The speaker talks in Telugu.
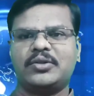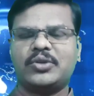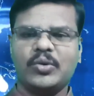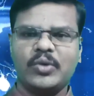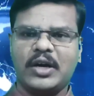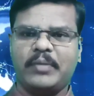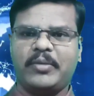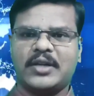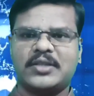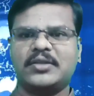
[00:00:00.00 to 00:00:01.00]
సులువుగా
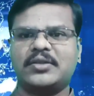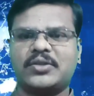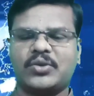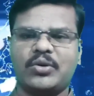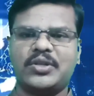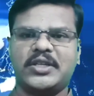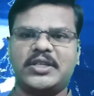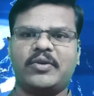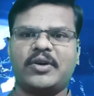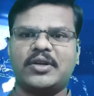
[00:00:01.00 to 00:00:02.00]
మార్క్స్ స్కోర్
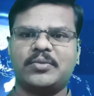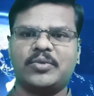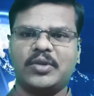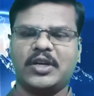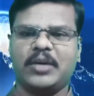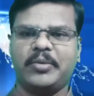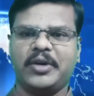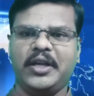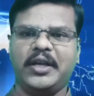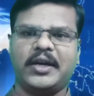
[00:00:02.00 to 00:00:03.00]
చేసే అవకాశం ఉంటుంది
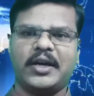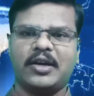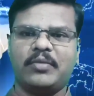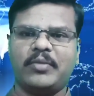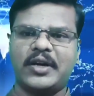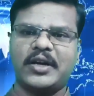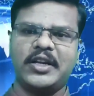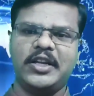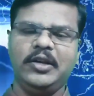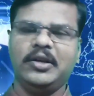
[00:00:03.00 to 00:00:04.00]
కాబట్టి కట్ ఆఫ్ మార్క్
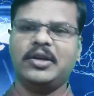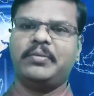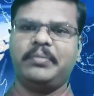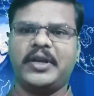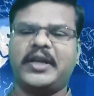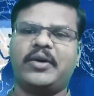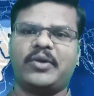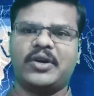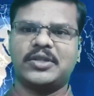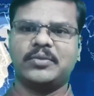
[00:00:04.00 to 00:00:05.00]
అనేది పెరిగే
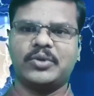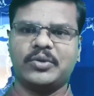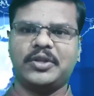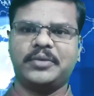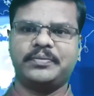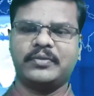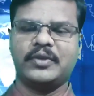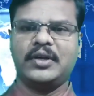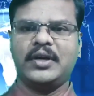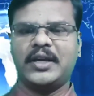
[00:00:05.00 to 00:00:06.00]
అవకాశం
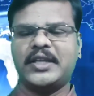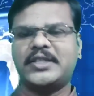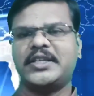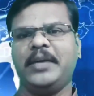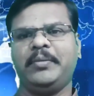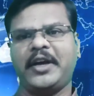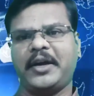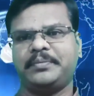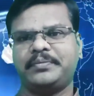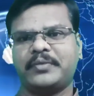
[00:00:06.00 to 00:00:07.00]
అట్ ద సేమ్
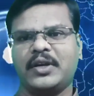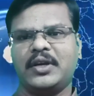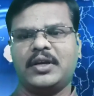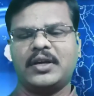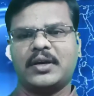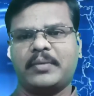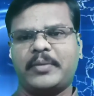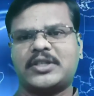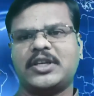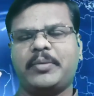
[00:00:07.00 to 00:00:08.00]
టైం
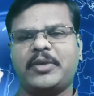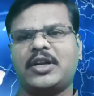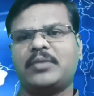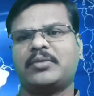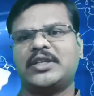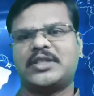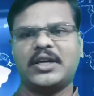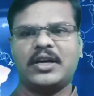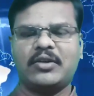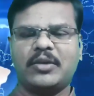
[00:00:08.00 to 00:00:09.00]
ప్రశ్నాపత్రం
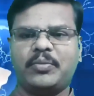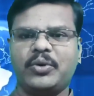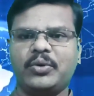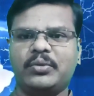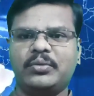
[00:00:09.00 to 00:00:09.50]
క్లిష్టంగా ఉన్నప్పుడు